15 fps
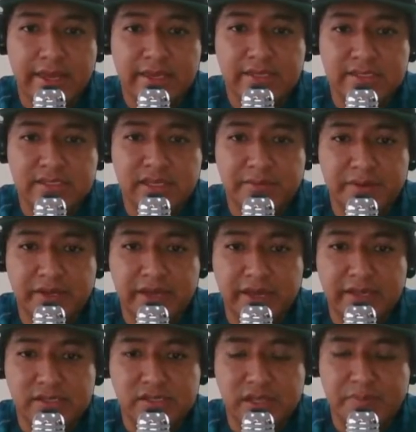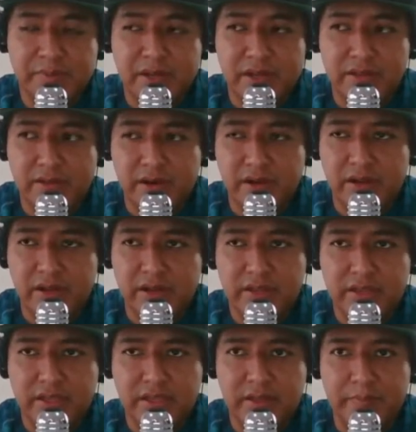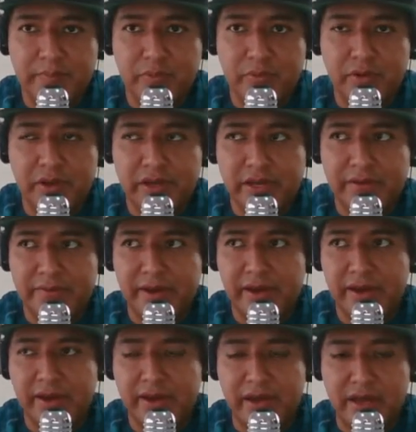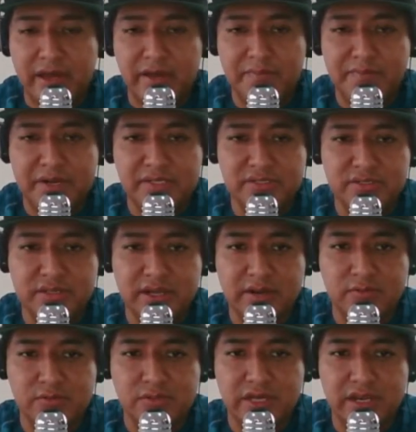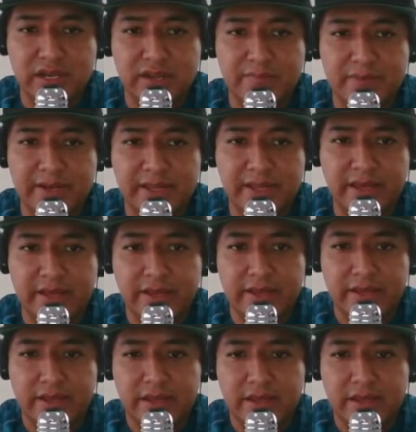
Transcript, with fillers: eh, se ve que es una peleadora que tiene empuje, que va a presionar a buscar la pelea.